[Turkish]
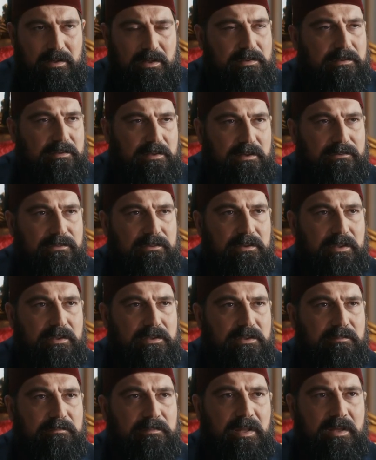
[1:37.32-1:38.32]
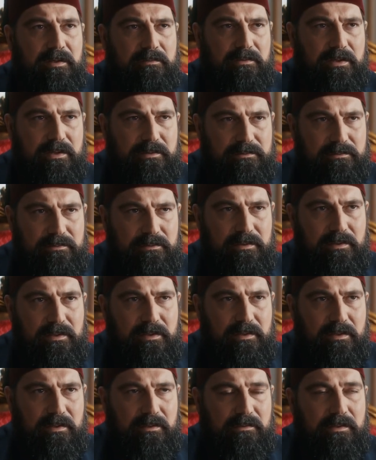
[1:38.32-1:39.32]
Etrafında kimler var?
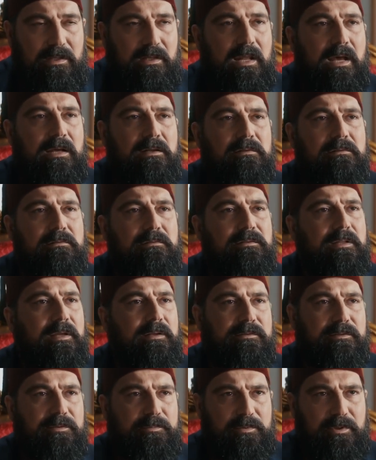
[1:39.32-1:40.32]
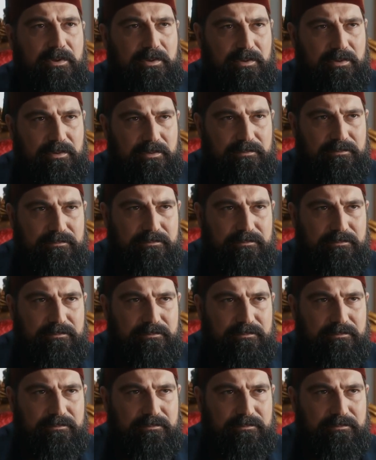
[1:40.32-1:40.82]
Neler tertipliyor?